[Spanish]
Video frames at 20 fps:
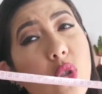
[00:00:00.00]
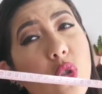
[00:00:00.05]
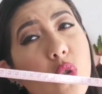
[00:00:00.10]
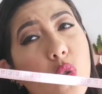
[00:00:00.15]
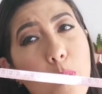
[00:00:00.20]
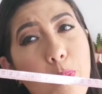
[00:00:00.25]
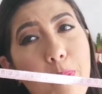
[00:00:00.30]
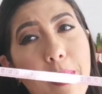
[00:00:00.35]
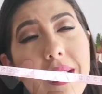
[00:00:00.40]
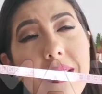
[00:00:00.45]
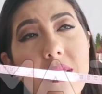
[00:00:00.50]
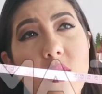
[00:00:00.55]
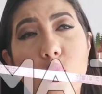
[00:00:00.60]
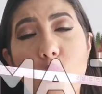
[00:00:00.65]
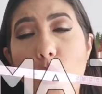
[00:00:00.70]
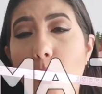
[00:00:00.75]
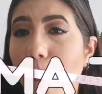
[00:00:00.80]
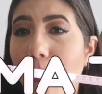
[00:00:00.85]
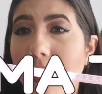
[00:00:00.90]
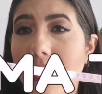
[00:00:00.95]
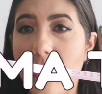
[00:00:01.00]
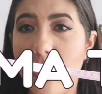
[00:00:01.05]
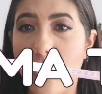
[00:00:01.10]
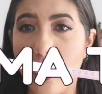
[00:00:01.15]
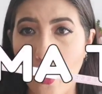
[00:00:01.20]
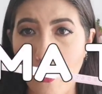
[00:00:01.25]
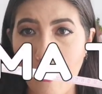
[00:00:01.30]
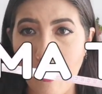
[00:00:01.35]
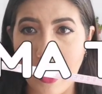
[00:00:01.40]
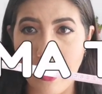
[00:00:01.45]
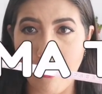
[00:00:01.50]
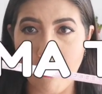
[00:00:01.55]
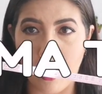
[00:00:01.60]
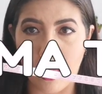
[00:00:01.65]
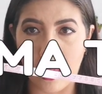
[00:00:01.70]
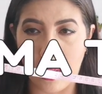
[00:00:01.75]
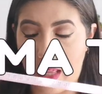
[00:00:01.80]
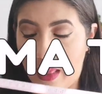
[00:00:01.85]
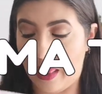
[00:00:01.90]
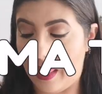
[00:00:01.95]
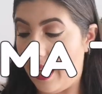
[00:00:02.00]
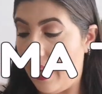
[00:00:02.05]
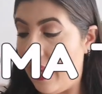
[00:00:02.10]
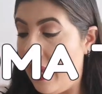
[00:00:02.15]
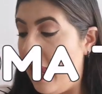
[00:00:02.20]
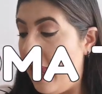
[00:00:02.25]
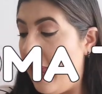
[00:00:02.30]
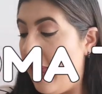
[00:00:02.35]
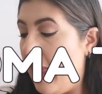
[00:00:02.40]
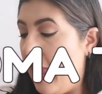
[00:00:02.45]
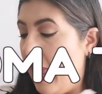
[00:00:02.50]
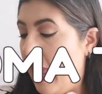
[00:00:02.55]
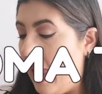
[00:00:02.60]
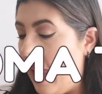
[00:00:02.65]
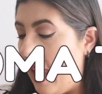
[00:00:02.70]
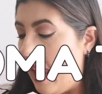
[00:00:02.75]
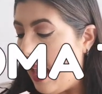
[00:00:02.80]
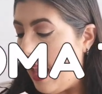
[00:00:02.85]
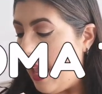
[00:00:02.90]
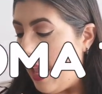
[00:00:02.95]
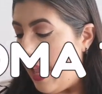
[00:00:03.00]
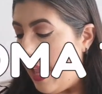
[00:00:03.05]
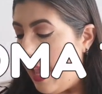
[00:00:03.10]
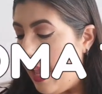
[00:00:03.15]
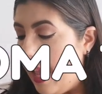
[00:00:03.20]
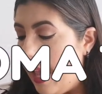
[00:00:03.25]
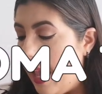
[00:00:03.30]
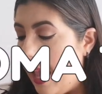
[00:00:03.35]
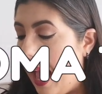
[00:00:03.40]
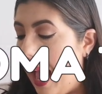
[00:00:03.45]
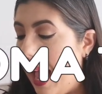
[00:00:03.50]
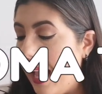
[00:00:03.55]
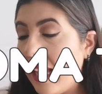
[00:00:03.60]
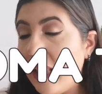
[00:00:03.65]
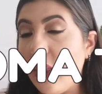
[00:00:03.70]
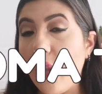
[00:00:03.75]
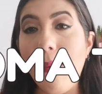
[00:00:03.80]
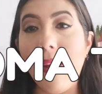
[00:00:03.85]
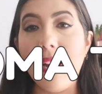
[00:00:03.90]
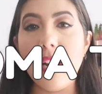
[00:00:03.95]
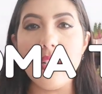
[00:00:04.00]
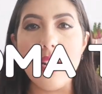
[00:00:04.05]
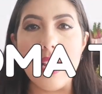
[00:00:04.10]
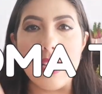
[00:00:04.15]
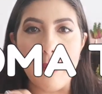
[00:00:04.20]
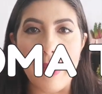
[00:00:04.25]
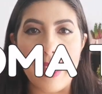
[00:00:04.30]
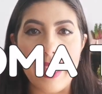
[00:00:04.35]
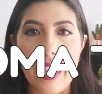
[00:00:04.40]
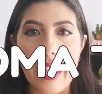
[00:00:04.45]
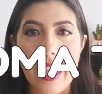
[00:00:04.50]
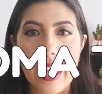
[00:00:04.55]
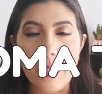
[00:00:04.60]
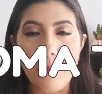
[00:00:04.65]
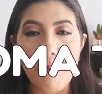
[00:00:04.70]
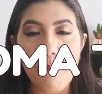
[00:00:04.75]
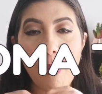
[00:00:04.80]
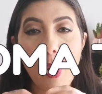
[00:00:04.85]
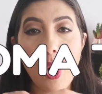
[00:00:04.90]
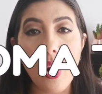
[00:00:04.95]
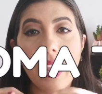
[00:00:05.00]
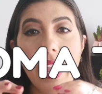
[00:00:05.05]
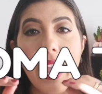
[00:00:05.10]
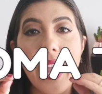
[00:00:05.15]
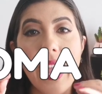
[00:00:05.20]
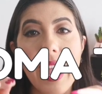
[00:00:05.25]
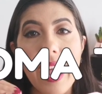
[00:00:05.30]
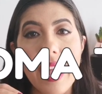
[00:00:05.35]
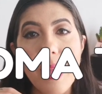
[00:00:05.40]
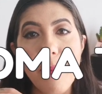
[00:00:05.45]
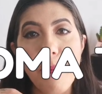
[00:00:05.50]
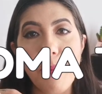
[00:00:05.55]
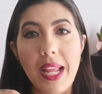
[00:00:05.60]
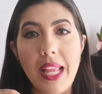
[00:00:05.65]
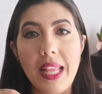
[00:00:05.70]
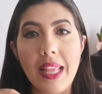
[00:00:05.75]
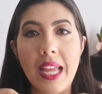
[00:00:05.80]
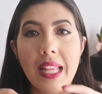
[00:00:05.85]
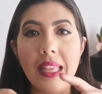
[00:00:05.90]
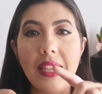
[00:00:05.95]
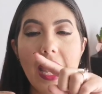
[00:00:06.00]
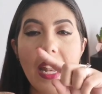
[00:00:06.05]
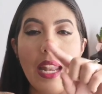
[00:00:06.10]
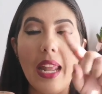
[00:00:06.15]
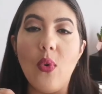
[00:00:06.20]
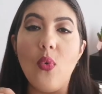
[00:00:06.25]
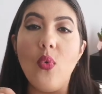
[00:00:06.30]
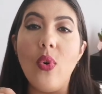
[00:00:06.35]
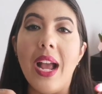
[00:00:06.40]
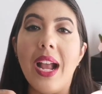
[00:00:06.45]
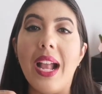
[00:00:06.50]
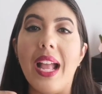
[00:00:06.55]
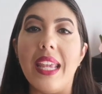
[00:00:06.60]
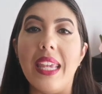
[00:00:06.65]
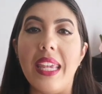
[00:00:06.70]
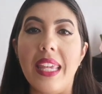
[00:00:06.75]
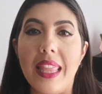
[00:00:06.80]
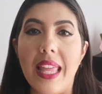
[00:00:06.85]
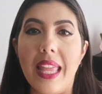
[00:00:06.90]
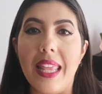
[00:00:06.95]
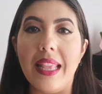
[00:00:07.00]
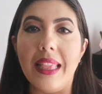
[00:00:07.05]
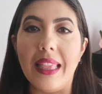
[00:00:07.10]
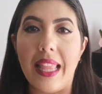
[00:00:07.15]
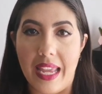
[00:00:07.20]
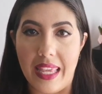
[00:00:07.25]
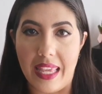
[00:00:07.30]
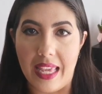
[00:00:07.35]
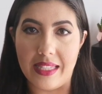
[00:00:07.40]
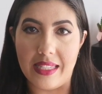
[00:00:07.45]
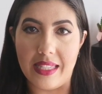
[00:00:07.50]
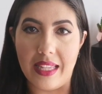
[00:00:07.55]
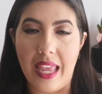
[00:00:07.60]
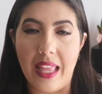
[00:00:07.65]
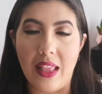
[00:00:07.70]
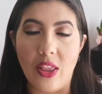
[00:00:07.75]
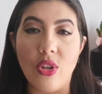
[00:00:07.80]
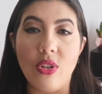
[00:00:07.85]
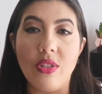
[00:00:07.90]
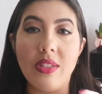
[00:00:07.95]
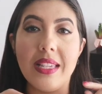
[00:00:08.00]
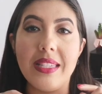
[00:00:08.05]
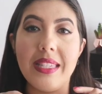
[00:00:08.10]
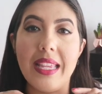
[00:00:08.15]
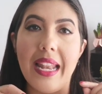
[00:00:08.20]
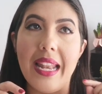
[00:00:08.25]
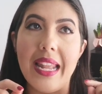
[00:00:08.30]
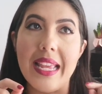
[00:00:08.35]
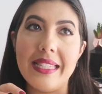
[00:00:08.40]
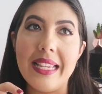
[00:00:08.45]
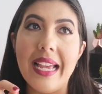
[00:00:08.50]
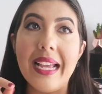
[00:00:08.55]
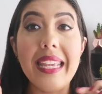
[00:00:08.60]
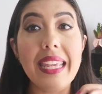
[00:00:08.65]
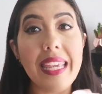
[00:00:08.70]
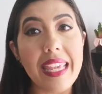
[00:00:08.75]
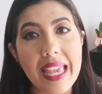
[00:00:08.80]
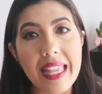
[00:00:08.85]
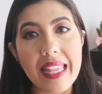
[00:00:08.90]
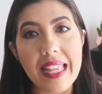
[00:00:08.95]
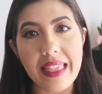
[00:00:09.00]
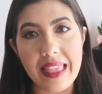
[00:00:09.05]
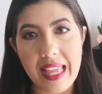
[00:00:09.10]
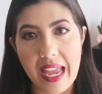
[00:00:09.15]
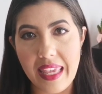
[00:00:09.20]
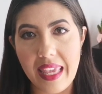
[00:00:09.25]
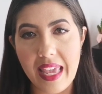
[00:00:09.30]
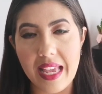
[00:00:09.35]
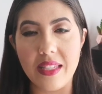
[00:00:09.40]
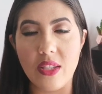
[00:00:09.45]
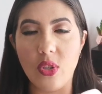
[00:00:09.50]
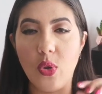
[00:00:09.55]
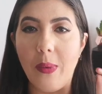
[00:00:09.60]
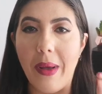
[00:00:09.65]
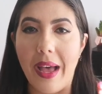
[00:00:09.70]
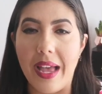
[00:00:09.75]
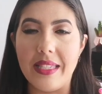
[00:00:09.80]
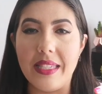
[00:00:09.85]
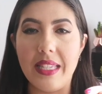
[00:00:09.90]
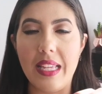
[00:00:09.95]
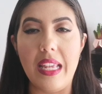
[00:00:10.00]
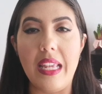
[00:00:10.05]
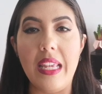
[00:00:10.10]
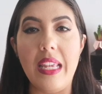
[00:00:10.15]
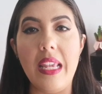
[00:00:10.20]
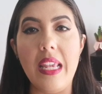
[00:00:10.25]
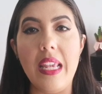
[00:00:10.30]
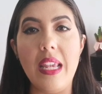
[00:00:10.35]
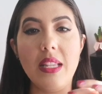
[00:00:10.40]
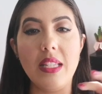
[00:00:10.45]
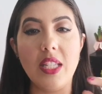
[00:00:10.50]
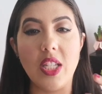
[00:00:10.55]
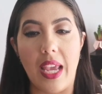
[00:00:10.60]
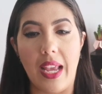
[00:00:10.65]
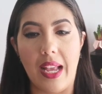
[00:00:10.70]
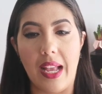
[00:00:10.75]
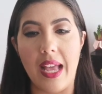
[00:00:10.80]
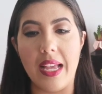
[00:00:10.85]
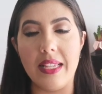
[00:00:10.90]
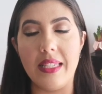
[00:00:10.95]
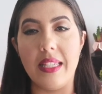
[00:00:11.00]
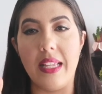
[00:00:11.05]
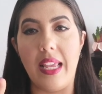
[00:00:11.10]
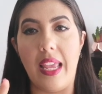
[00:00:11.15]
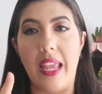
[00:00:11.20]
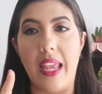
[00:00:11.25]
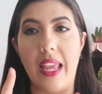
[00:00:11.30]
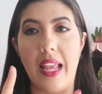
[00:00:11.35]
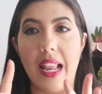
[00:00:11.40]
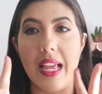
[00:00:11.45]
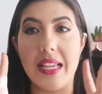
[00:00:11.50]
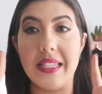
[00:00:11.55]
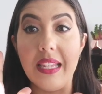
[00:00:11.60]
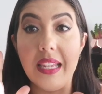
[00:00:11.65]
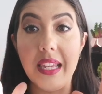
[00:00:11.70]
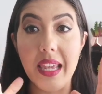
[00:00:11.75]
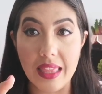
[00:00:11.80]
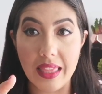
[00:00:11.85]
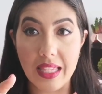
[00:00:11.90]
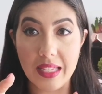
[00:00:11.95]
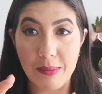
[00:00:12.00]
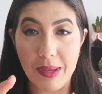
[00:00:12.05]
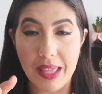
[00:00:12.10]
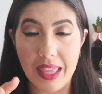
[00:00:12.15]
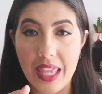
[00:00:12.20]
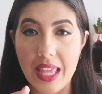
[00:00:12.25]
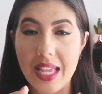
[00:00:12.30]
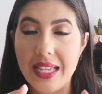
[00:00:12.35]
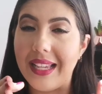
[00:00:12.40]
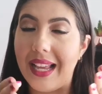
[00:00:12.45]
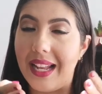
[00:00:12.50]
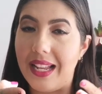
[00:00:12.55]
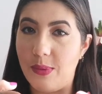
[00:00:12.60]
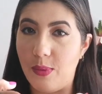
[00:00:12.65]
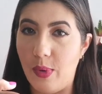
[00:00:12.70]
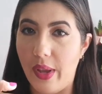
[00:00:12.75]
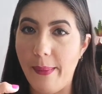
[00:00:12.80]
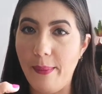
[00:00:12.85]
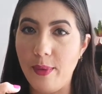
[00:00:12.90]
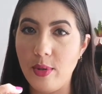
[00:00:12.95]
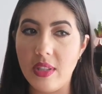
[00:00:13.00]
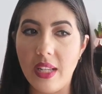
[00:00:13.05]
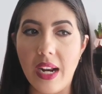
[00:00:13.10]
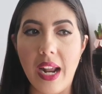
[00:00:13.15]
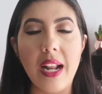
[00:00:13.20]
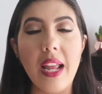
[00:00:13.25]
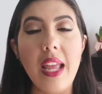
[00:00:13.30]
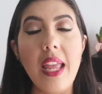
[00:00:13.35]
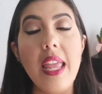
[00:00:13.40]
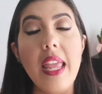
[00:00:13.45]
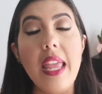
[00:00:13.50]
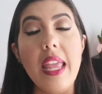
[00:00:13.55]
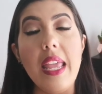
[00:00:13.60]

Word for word: es súper, súper, súper importante. Hay que tomarnos las medidas porque cada prenda tiene una cajita de tallas. Entonces, en esa guía de tallas tú vas y checas eh, las siguientes medidas que les voy a mostrar